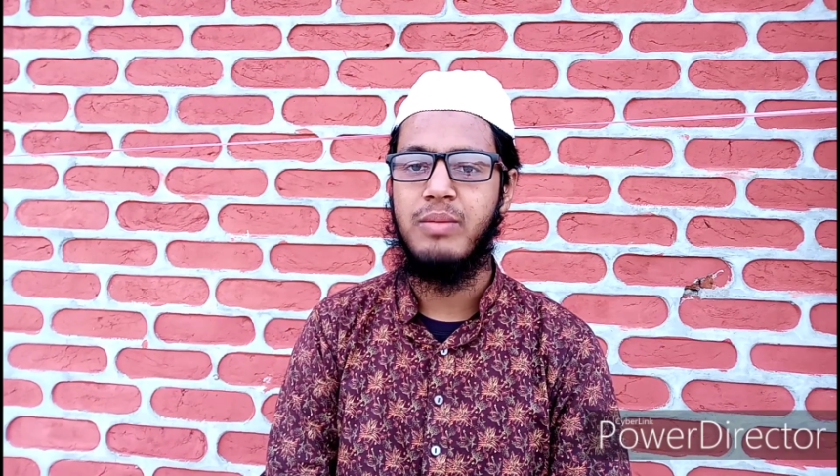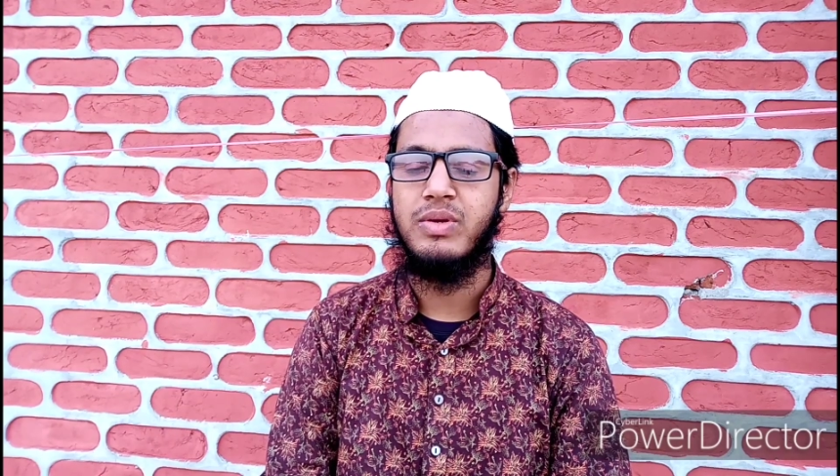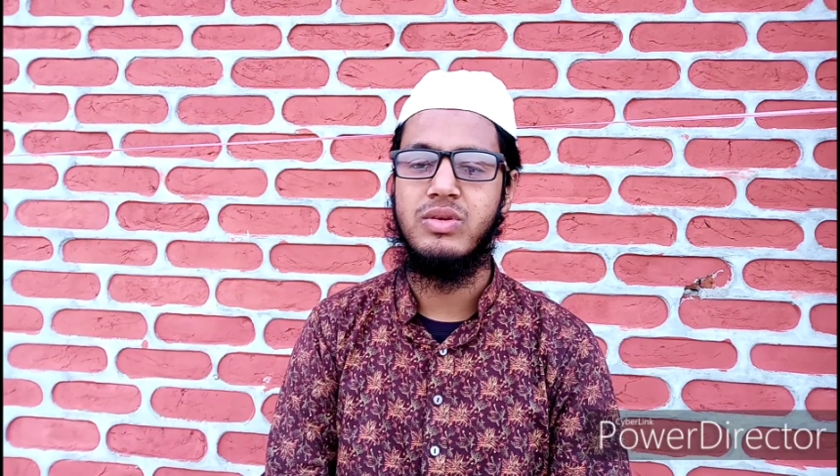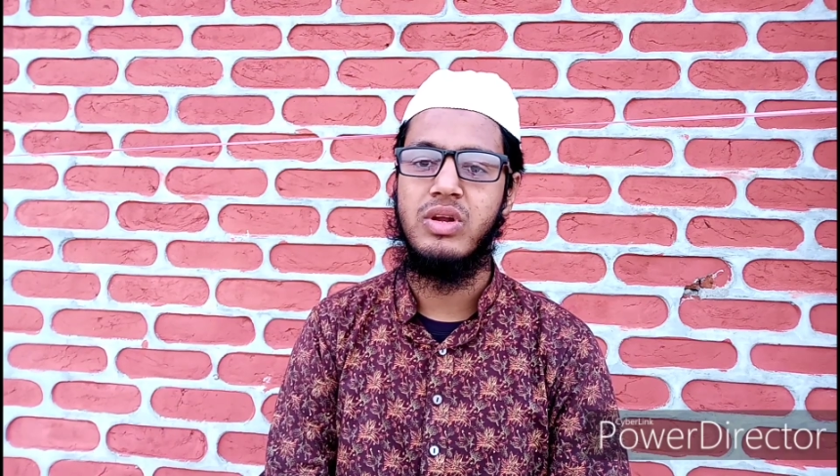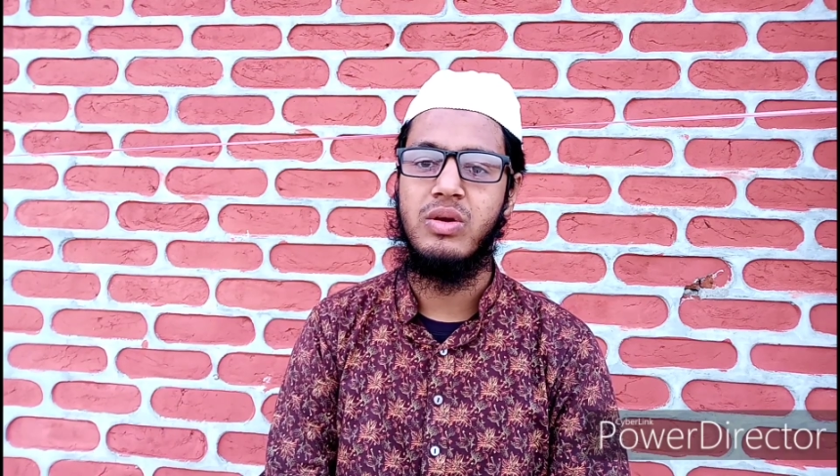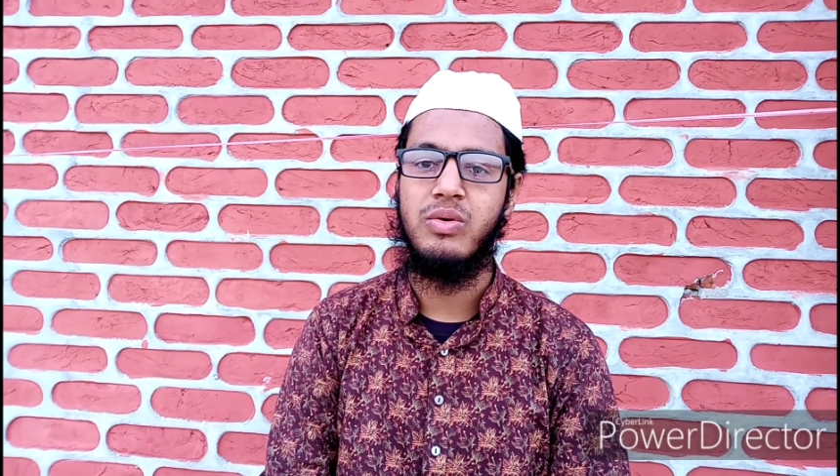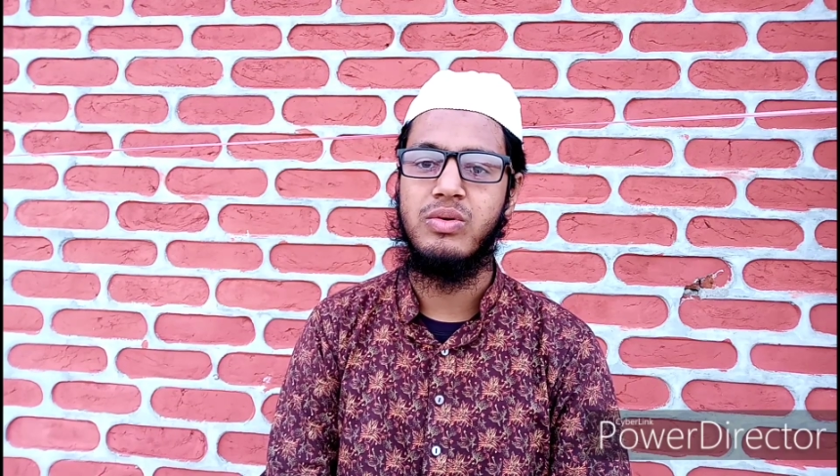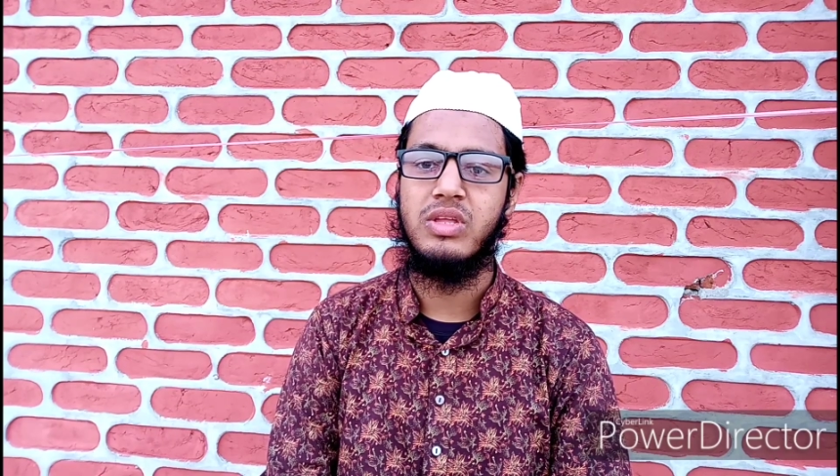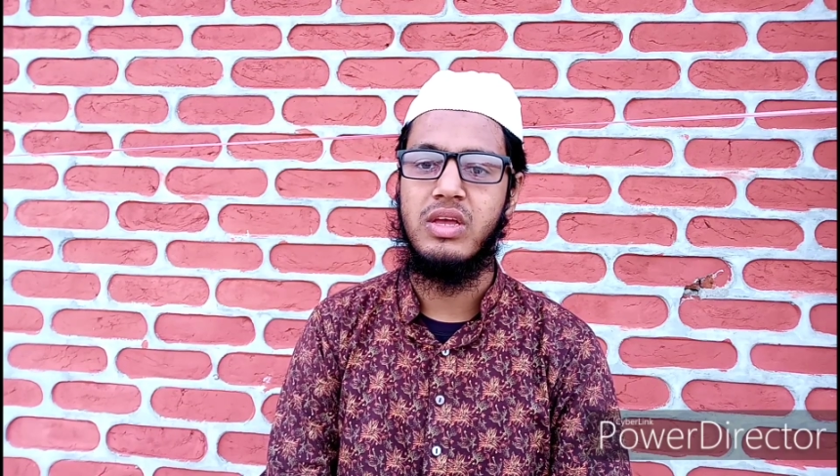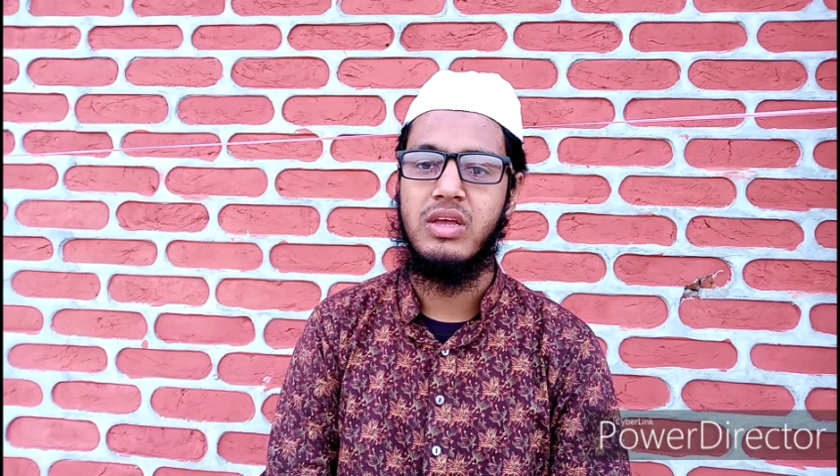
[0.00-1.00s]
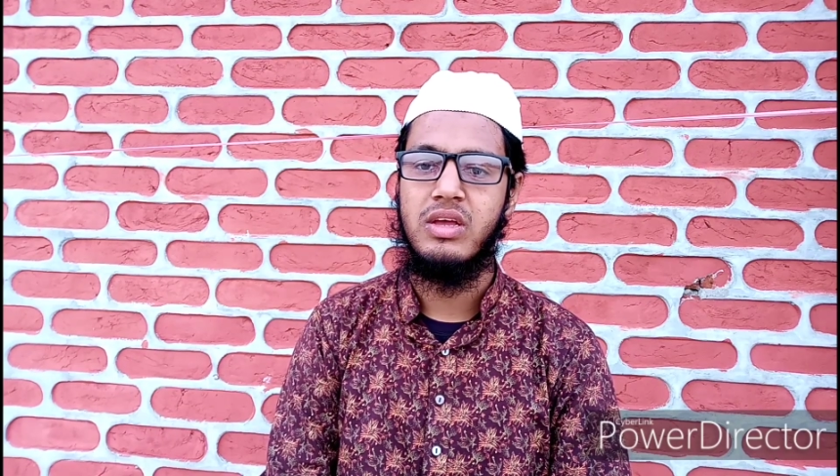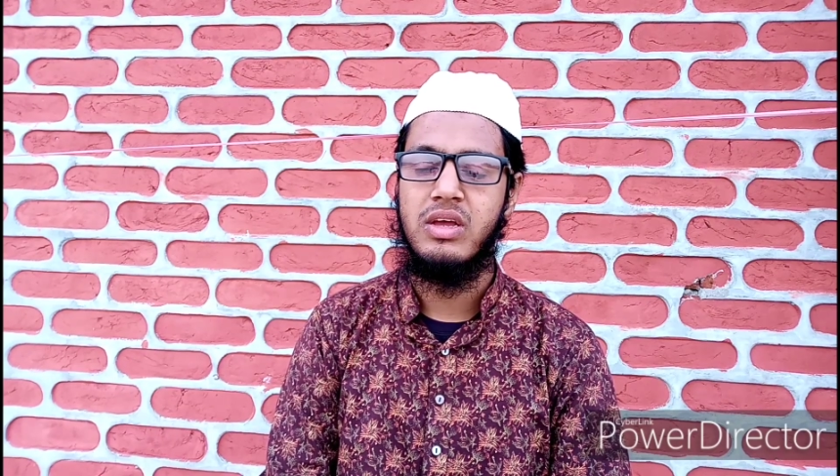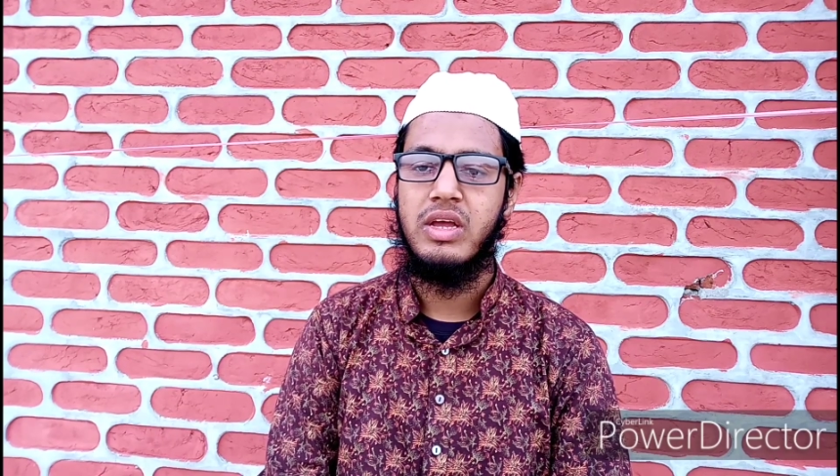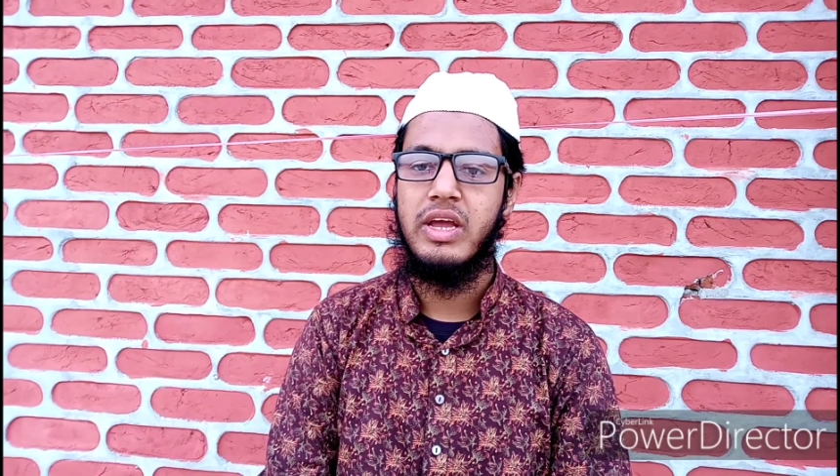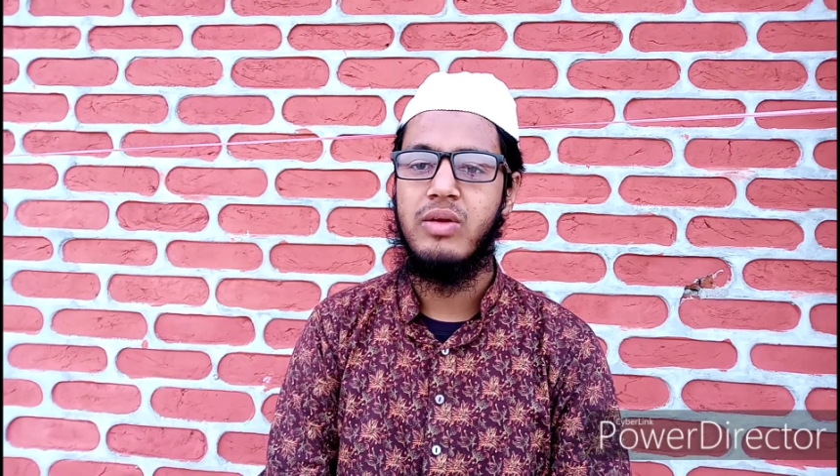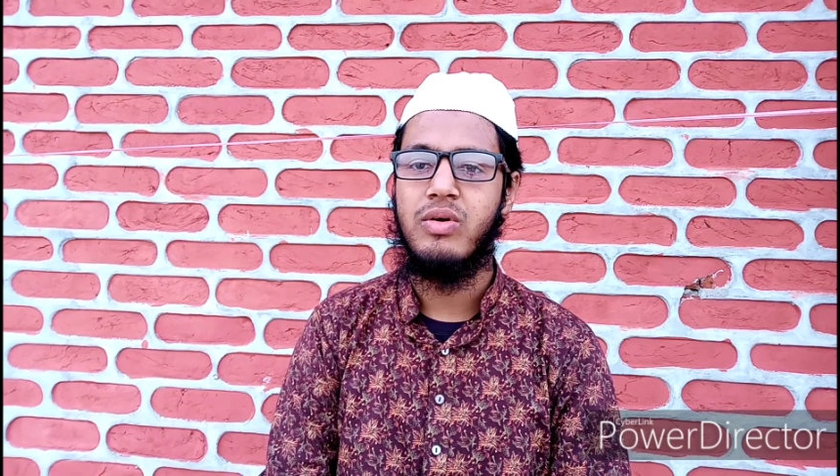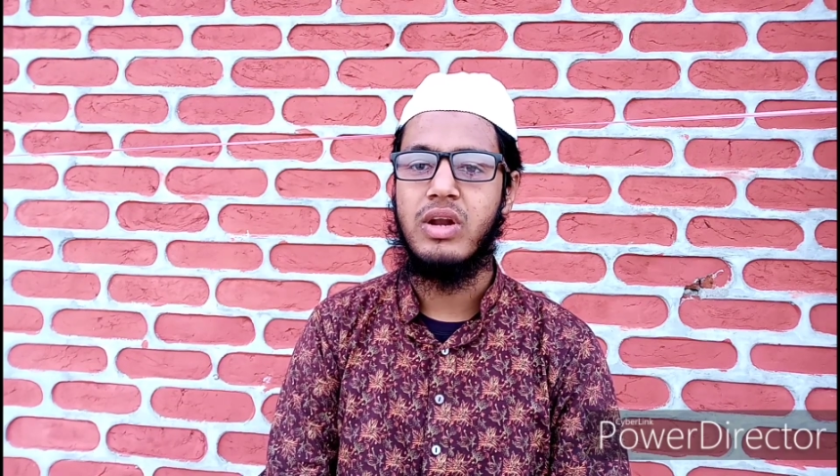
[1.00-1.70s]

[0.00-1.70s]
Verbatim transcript: এই রোগটা বেশি হয়ে থাকে